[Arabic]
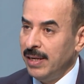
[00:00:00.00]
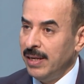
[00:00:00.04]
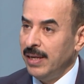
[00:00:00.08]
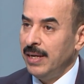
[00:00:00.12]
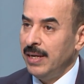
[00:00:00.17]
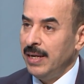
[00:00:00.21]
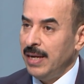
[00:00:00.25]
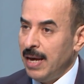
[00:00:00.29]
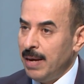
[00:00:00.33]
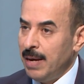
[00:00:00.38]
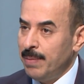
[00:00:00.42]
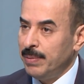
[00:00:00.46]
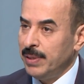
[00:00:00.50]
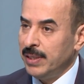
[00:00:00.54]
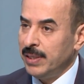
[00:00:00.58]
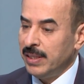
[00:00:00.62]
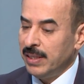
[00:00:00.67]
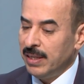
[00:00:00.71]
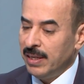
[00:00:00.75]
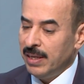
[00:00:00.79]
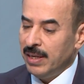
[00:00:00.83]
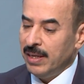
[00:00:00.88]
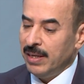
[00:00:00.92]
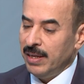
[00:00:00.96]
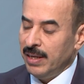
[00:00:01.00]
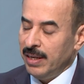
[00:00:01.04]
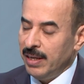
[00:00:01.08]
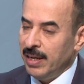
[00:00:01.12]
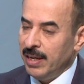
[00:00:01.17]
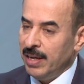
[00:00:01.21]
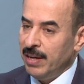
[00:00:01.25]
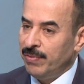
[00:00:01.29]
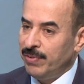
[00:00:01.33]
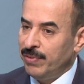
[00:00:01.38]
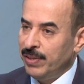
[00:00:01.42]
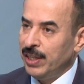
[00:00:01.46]
الأمني
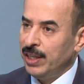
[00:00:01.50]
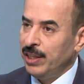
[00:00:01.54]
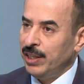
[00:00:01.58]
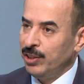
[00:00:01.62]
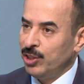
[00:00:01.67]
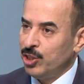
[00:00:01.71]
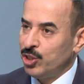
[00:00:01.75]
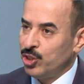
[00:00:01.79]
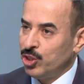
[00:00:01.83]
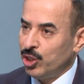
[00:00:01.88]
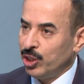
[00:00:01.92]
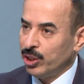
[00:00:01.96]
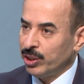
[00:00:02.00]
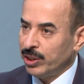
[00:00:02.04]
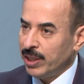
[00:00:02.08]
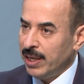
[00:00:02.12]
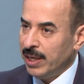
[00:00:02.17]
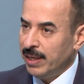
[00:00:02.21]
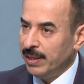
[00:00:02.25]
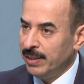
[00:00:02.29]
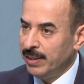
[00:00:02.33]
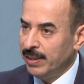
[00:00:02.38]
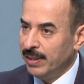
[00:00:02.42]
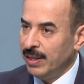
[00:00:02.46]
آه، في عيد الشرطة